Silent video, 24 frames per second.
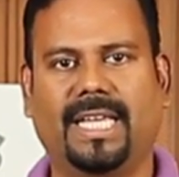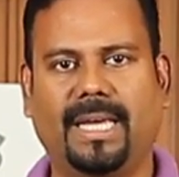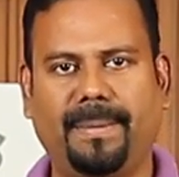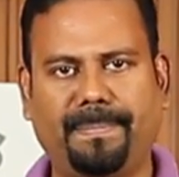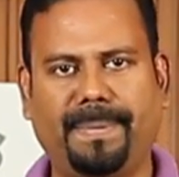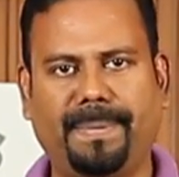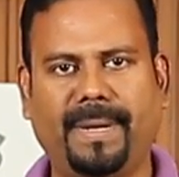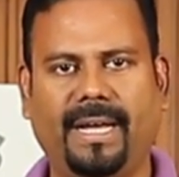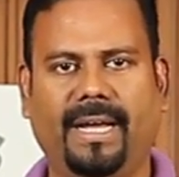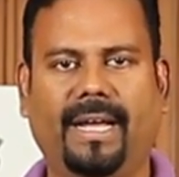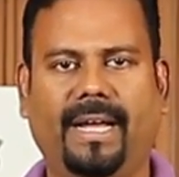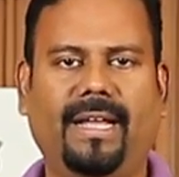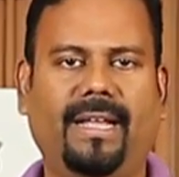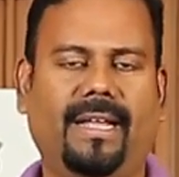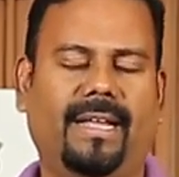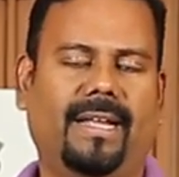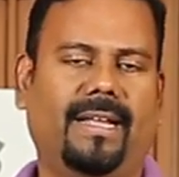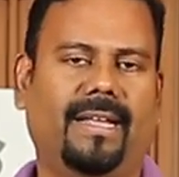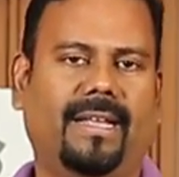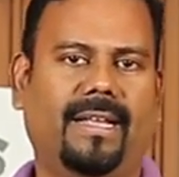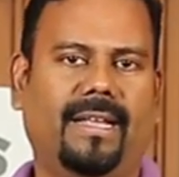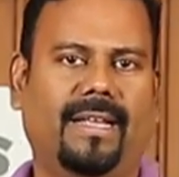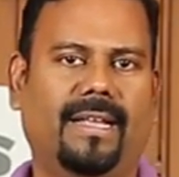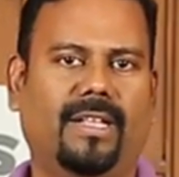இப்போ
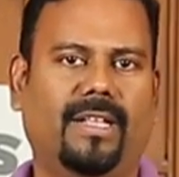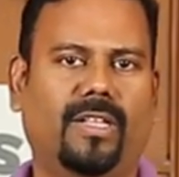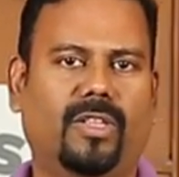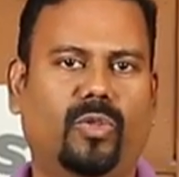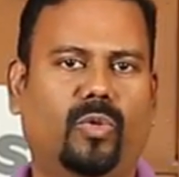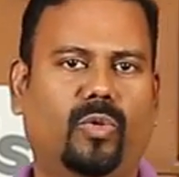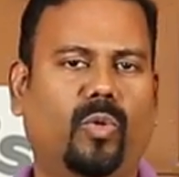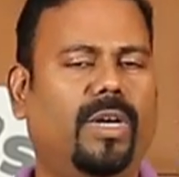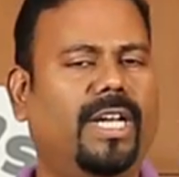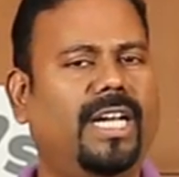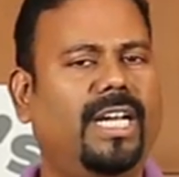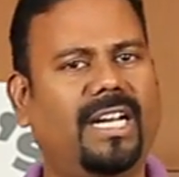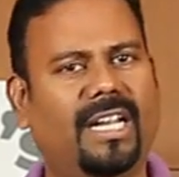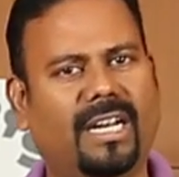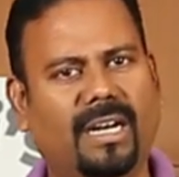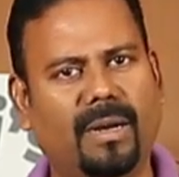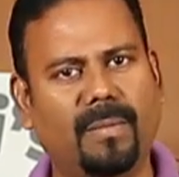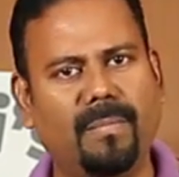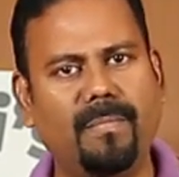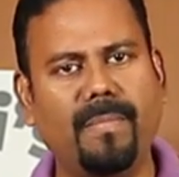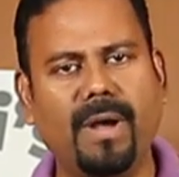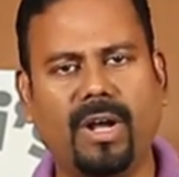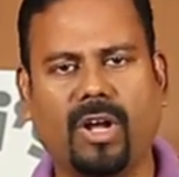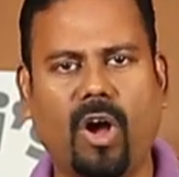தொழிலில்
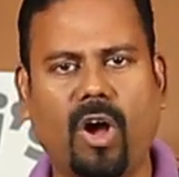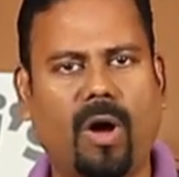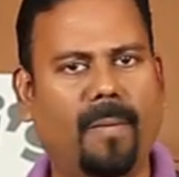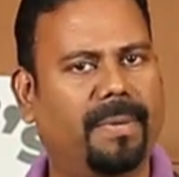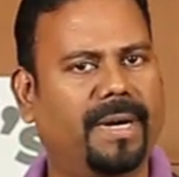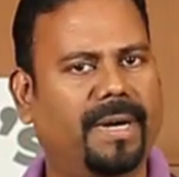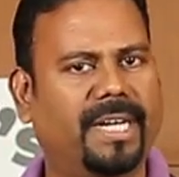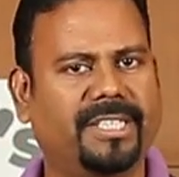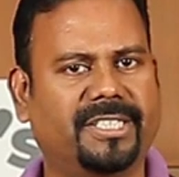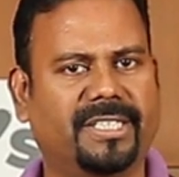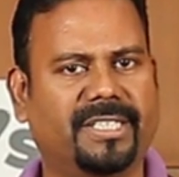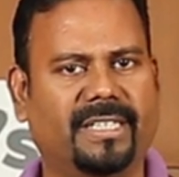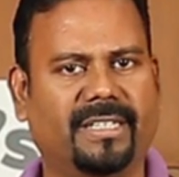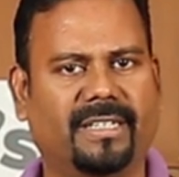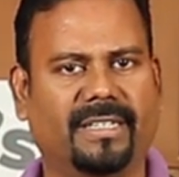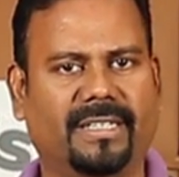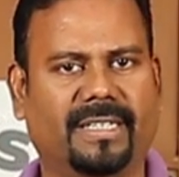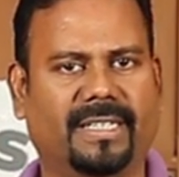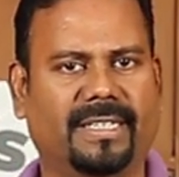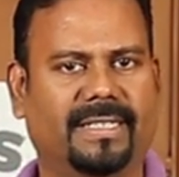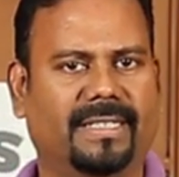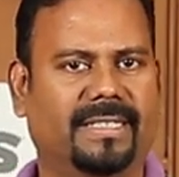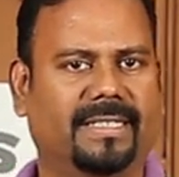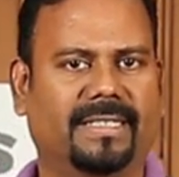ரொம்ப காம்படிஷன்
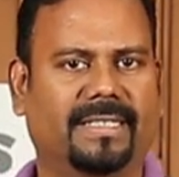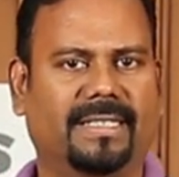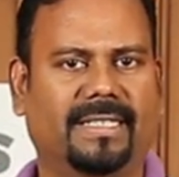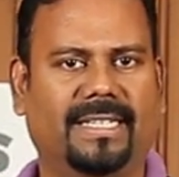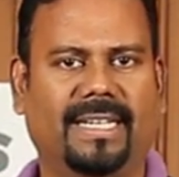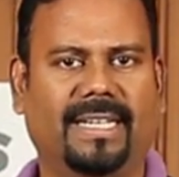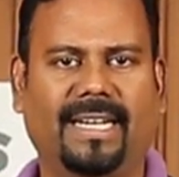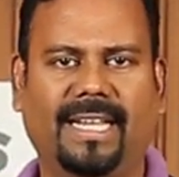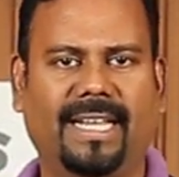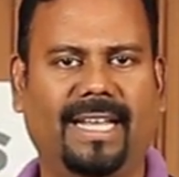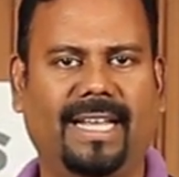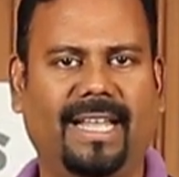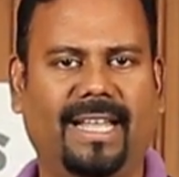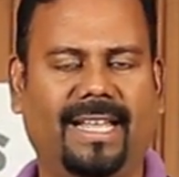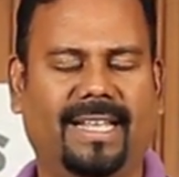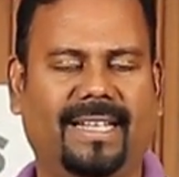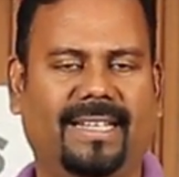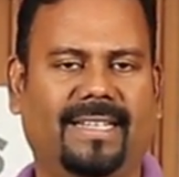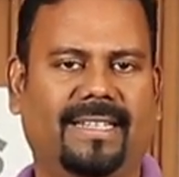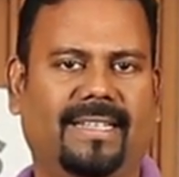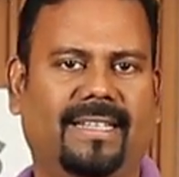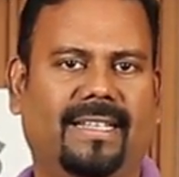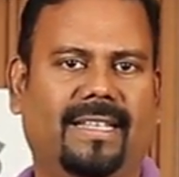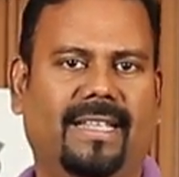இருக்கு இல்லையா
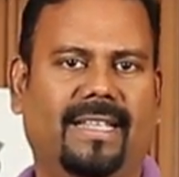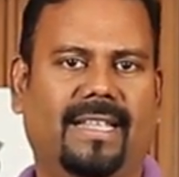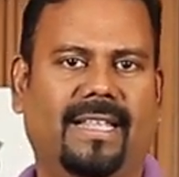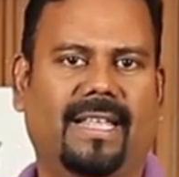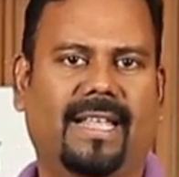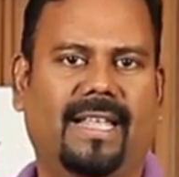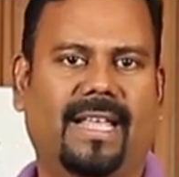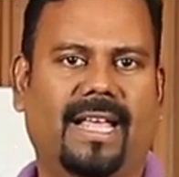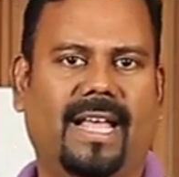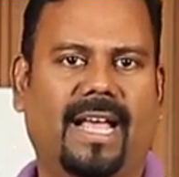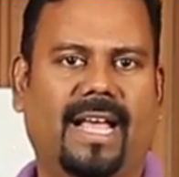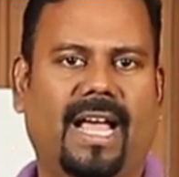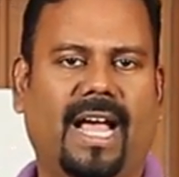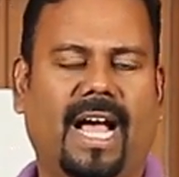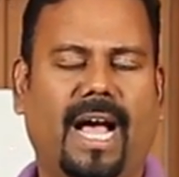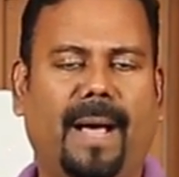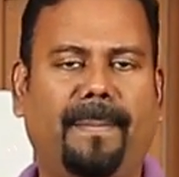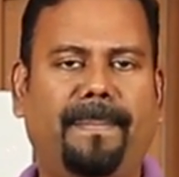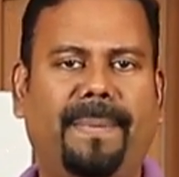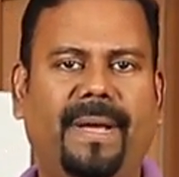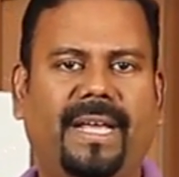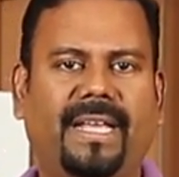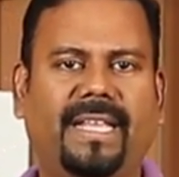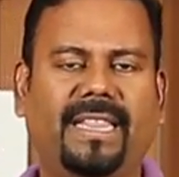
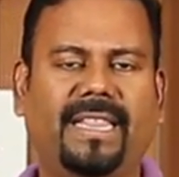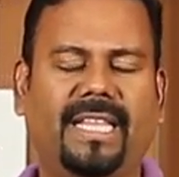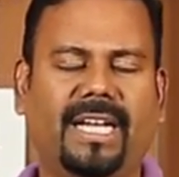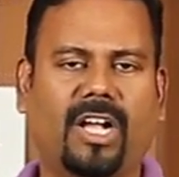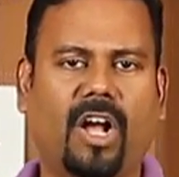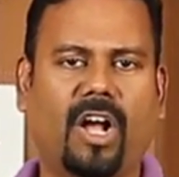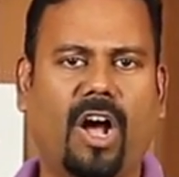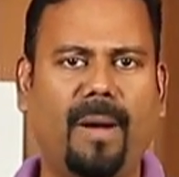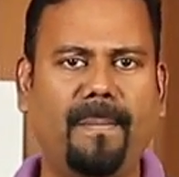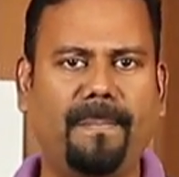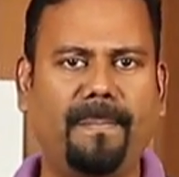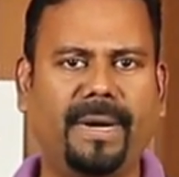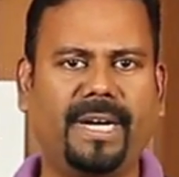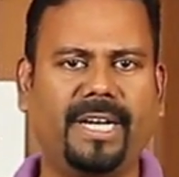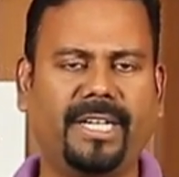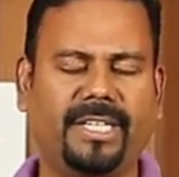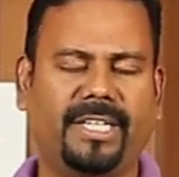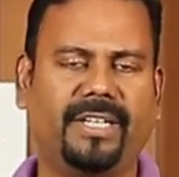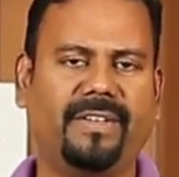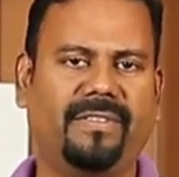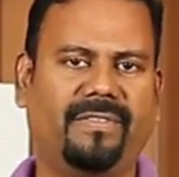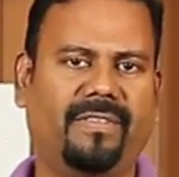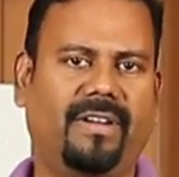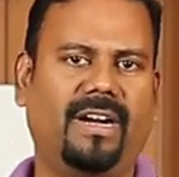அப்போ இந்த
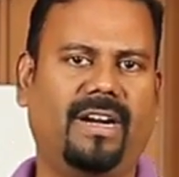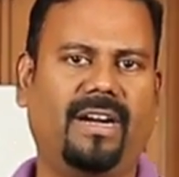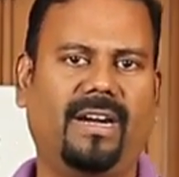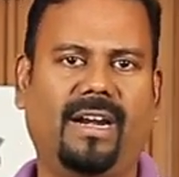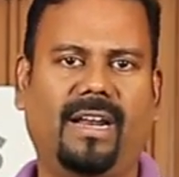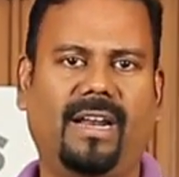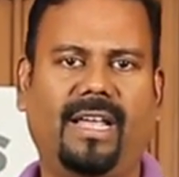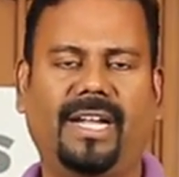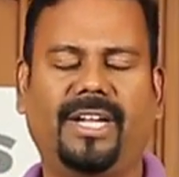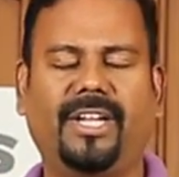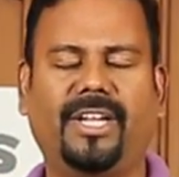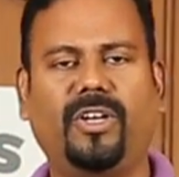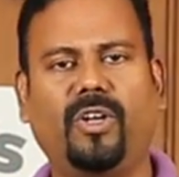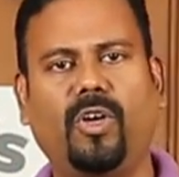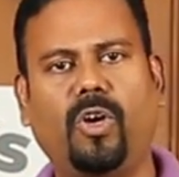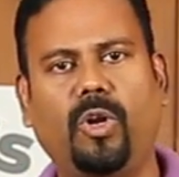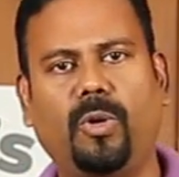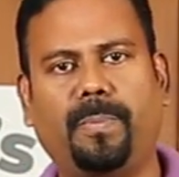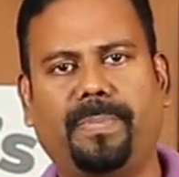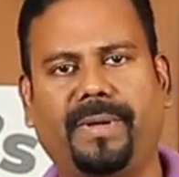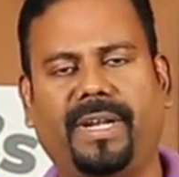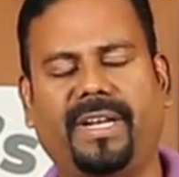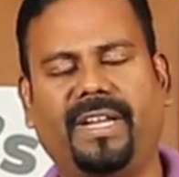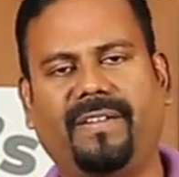காம்படிட்டிவ் வேர்ல்டில்
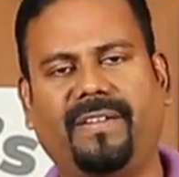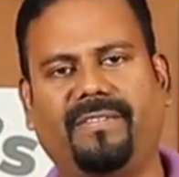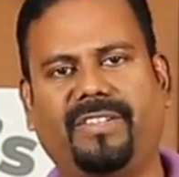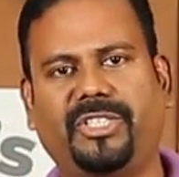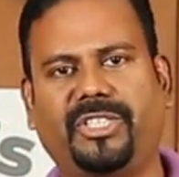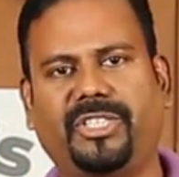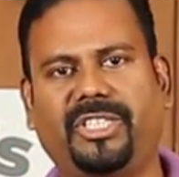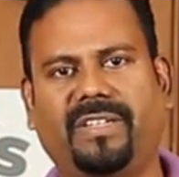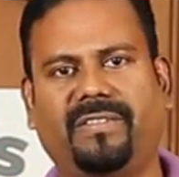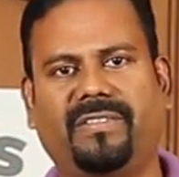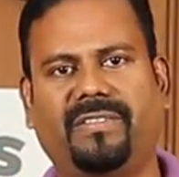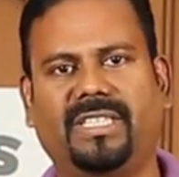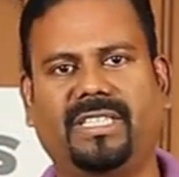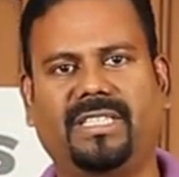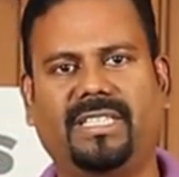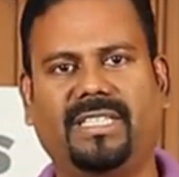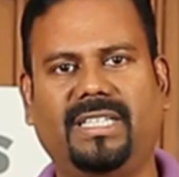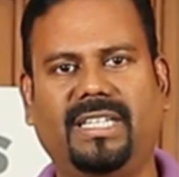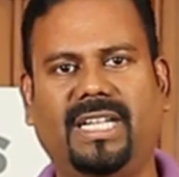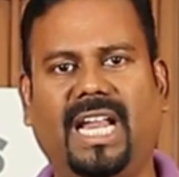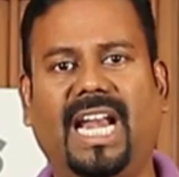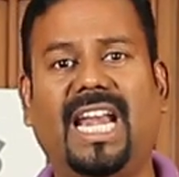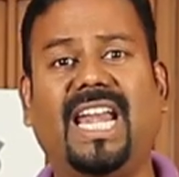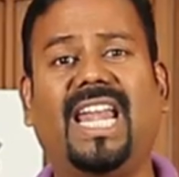இன்னொரு பெரிய விஷயம்
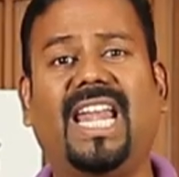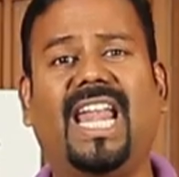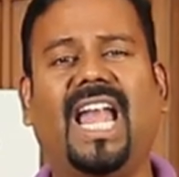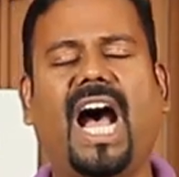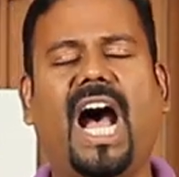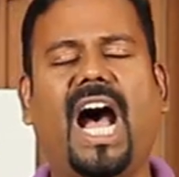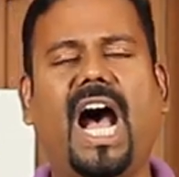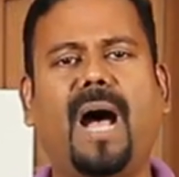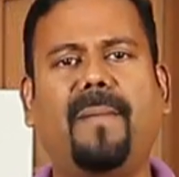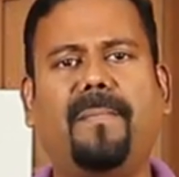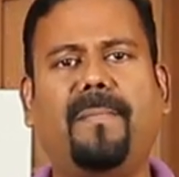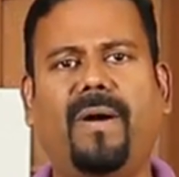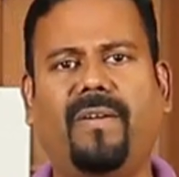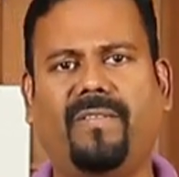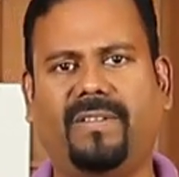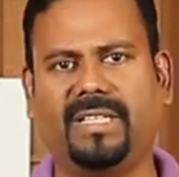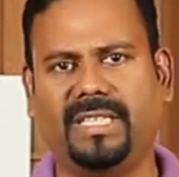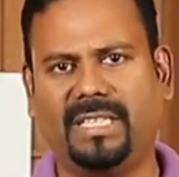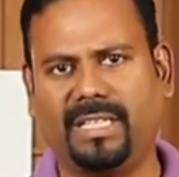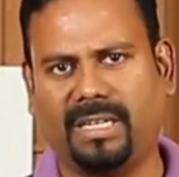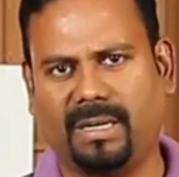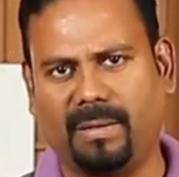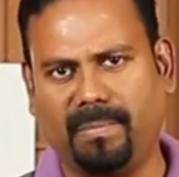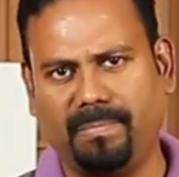வந்து லாபம்
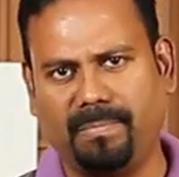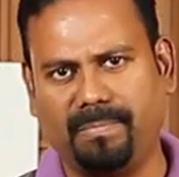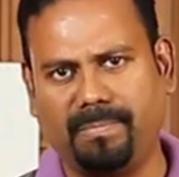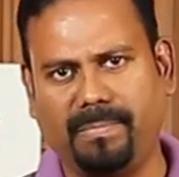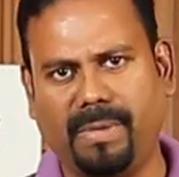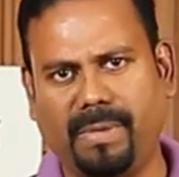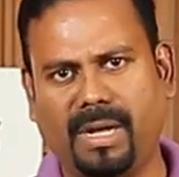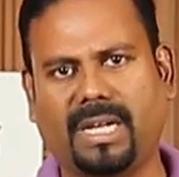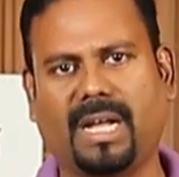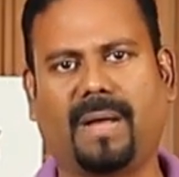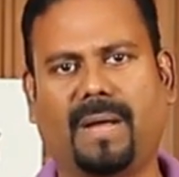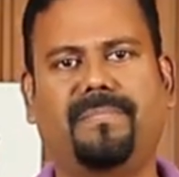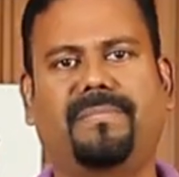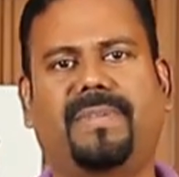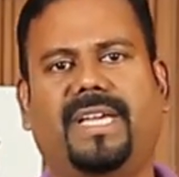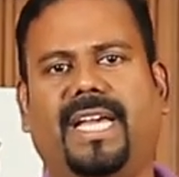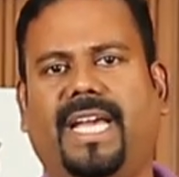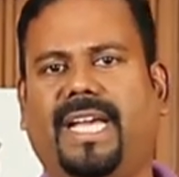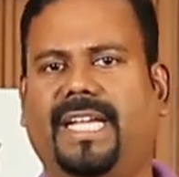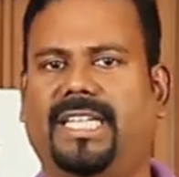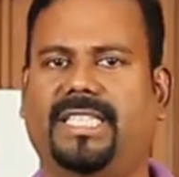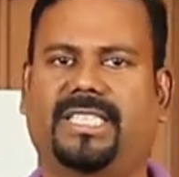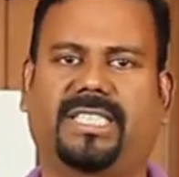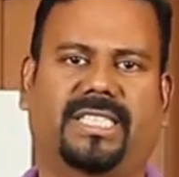வந்து ரொம்ப
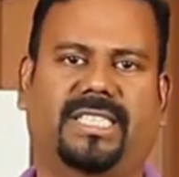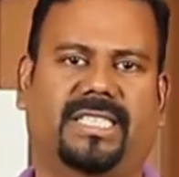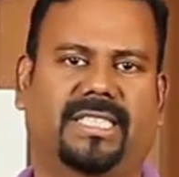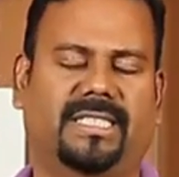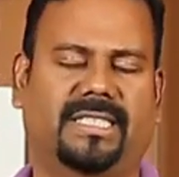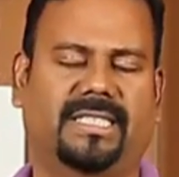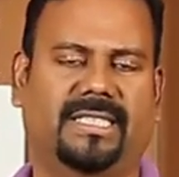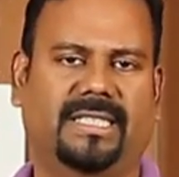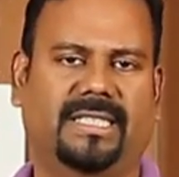கம்மியாயிடுச்சு